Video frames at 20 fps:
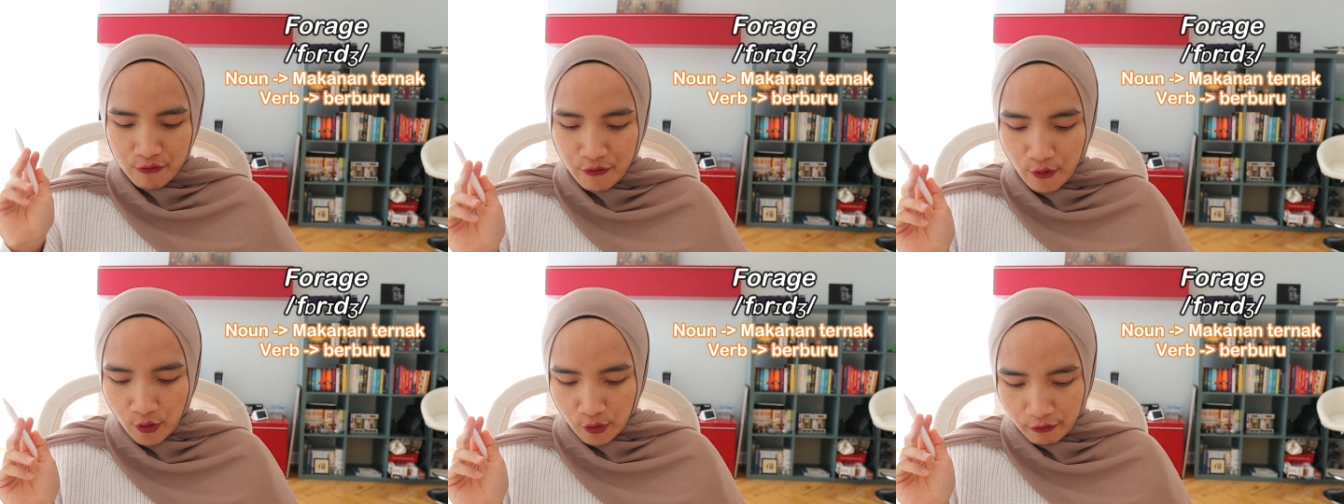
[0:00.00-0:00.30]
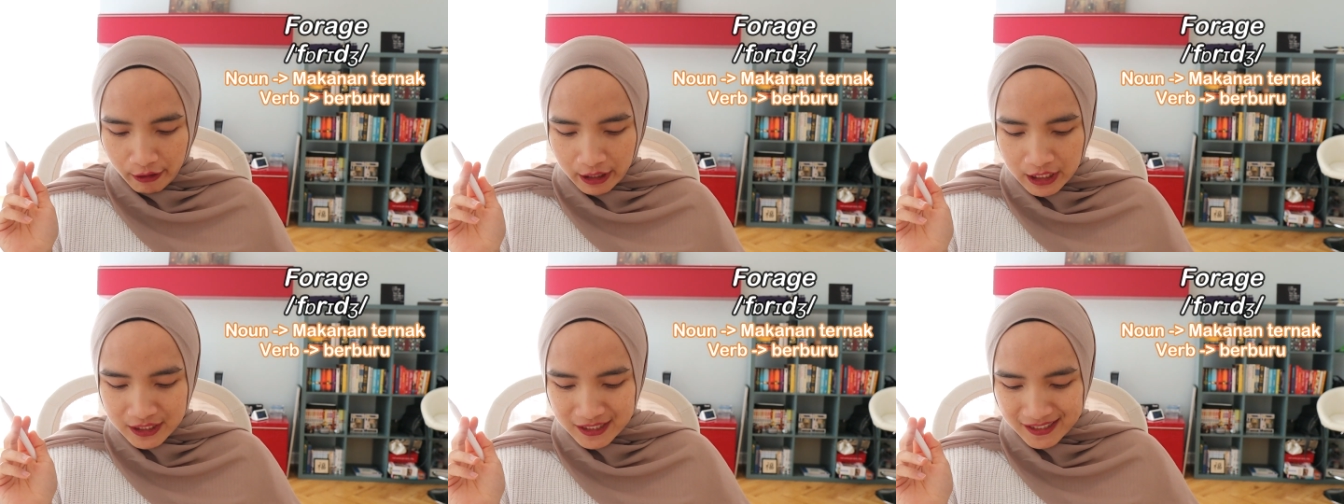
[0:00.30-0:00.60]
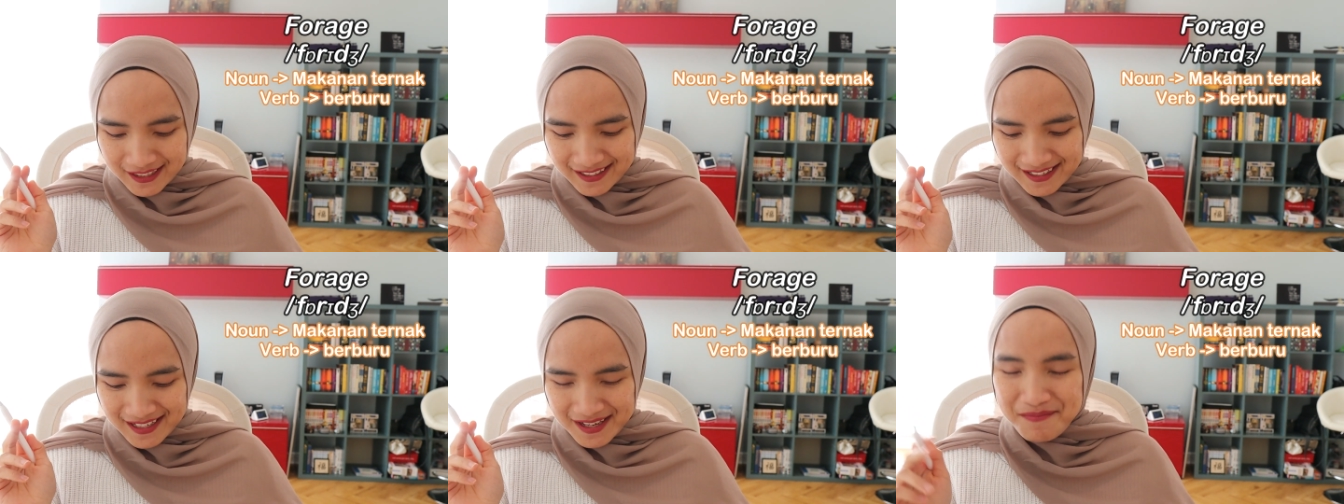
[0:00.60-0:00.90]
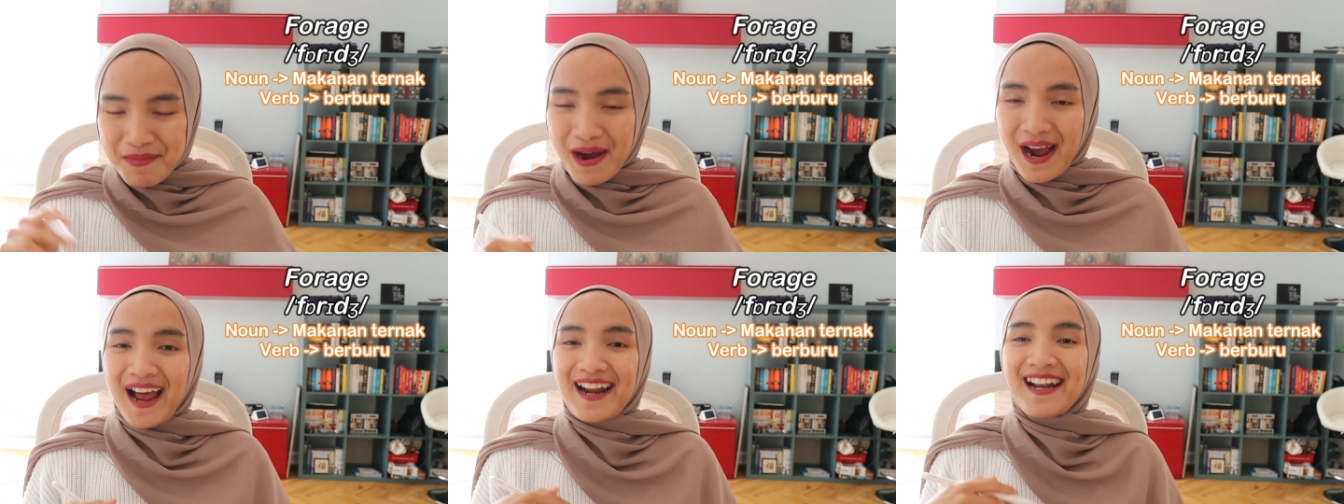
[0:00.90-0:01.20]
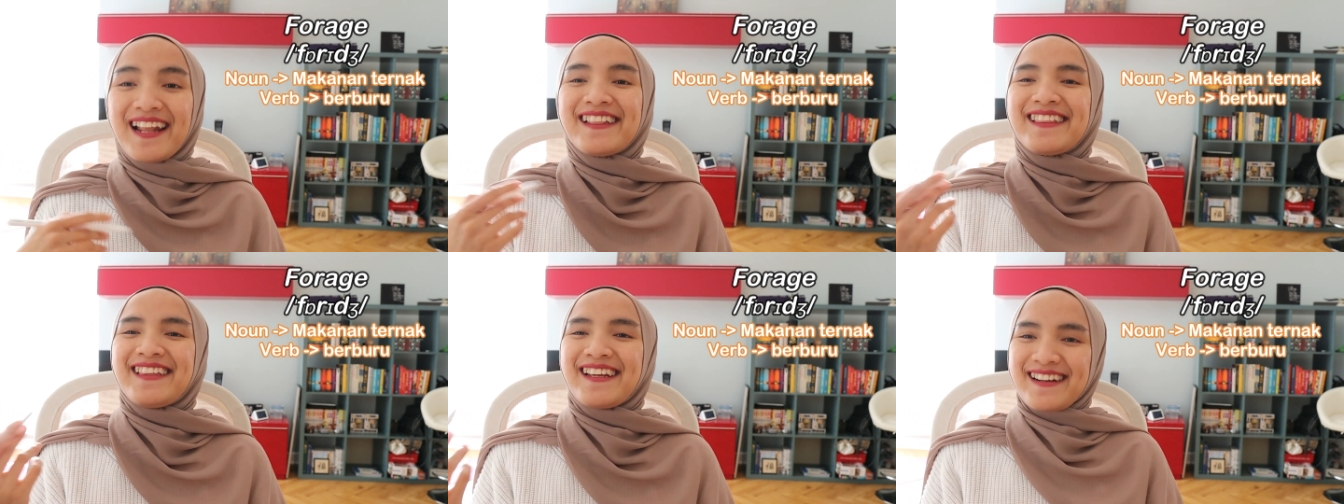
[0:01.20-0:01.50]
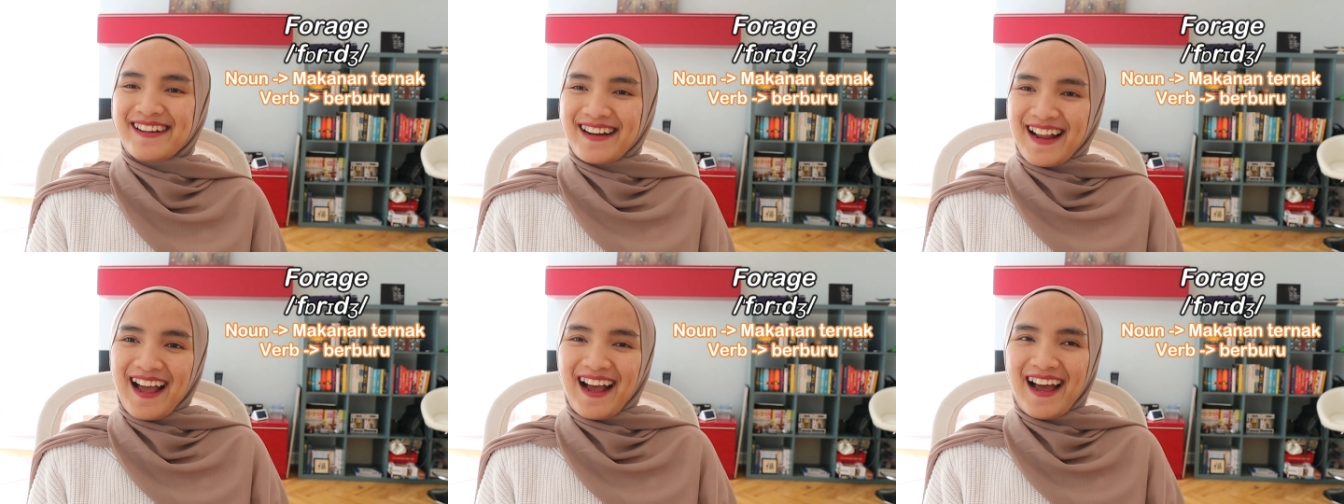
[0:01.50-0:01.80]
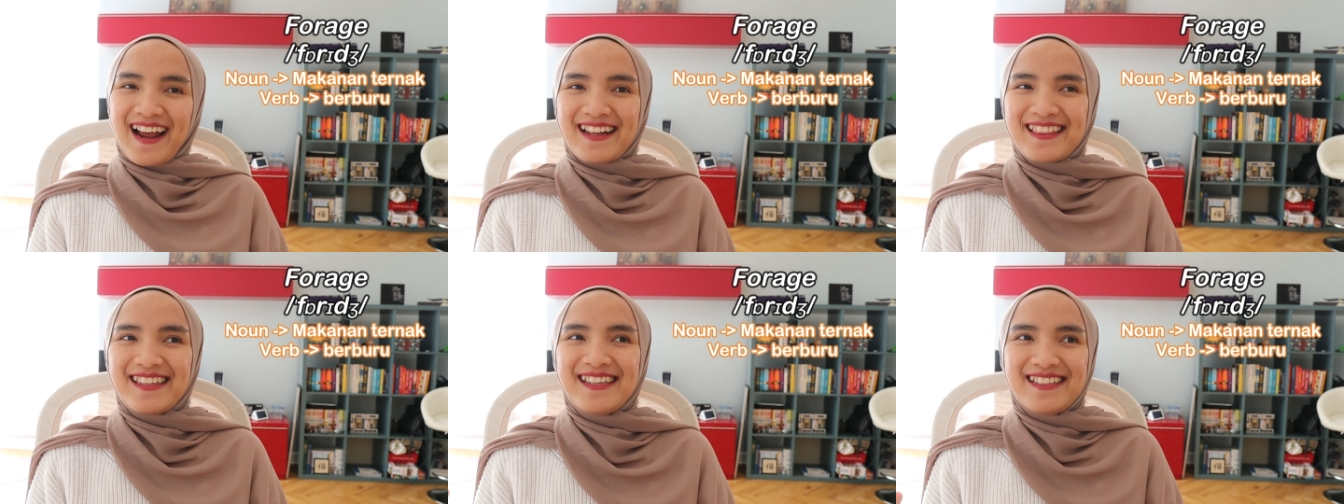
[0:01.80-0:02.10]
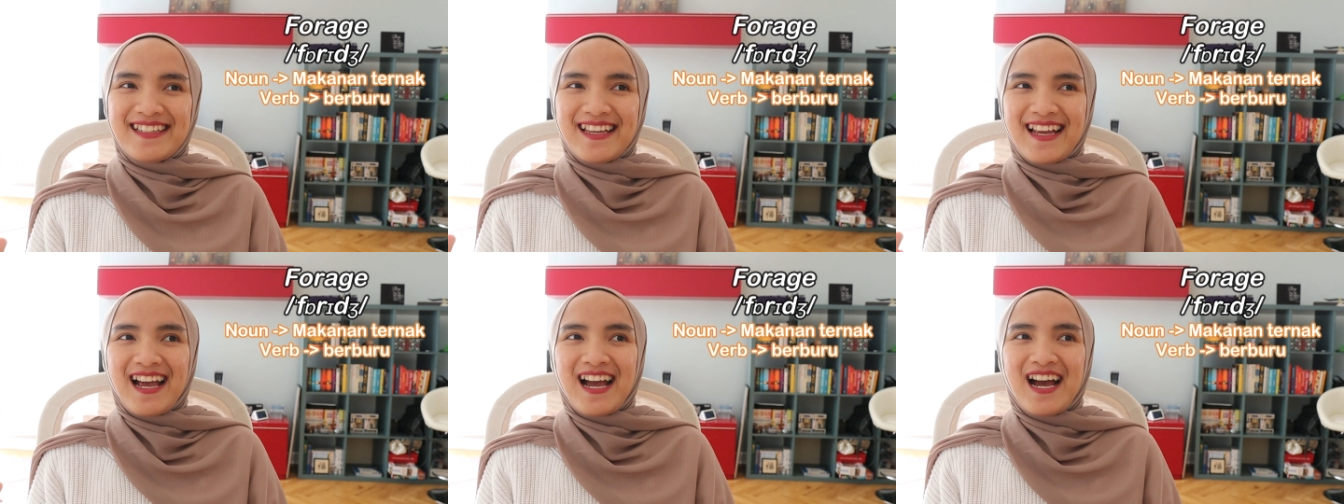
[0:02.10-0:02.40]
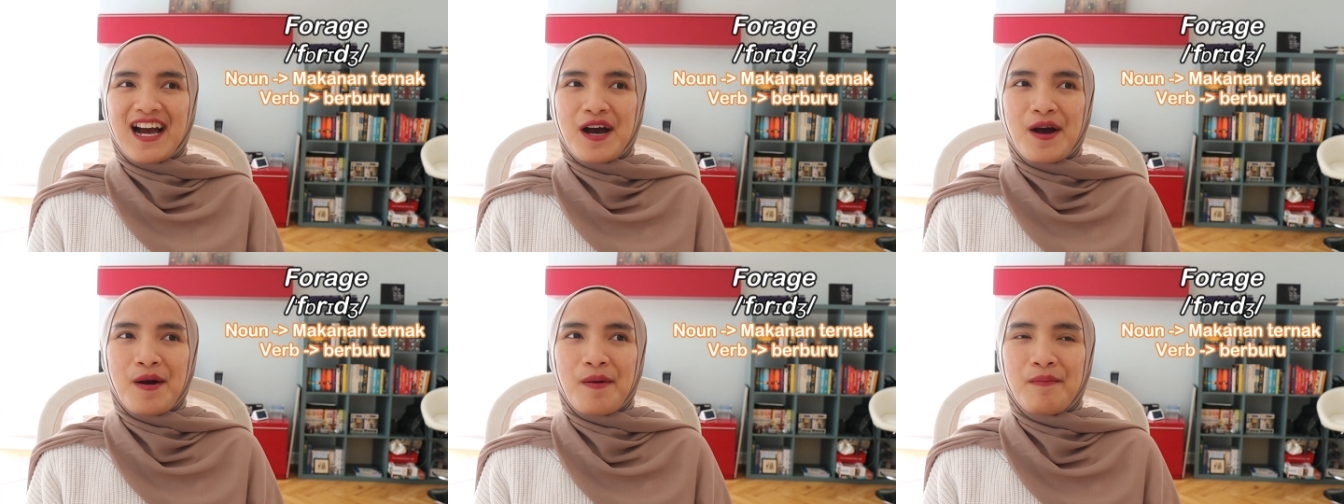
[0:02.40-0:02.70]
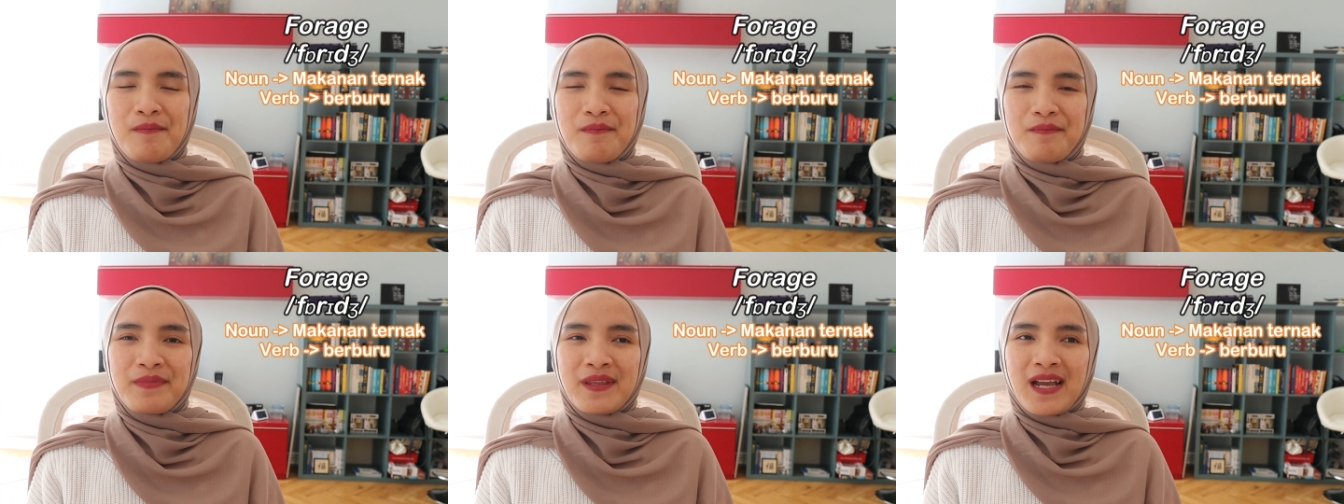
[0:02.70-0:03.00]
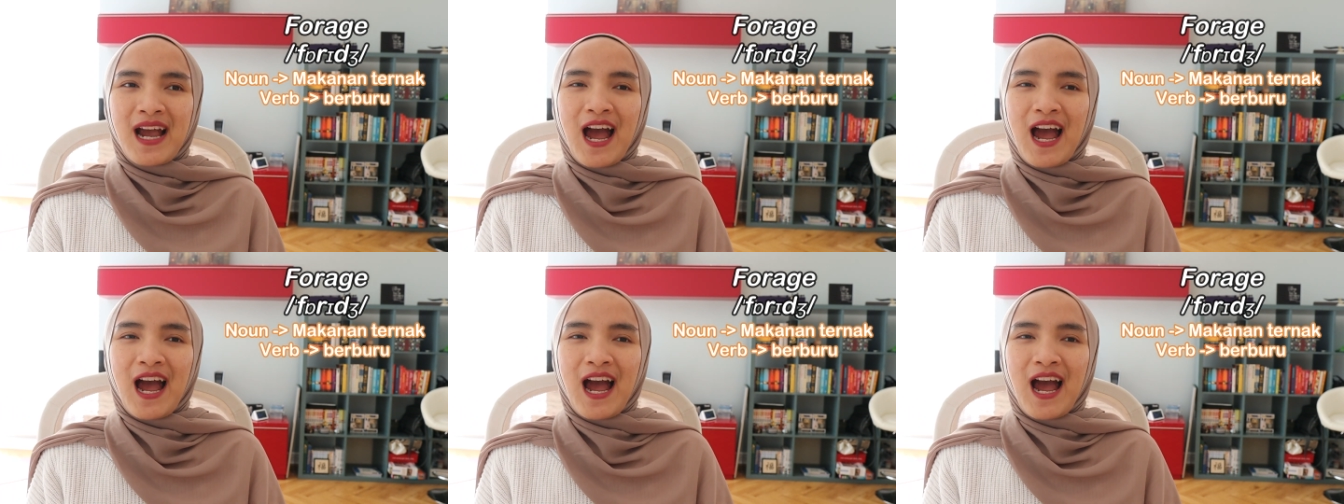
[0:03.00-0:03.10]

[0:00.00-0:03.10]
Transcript: Forage ini makanan ternak artinya um,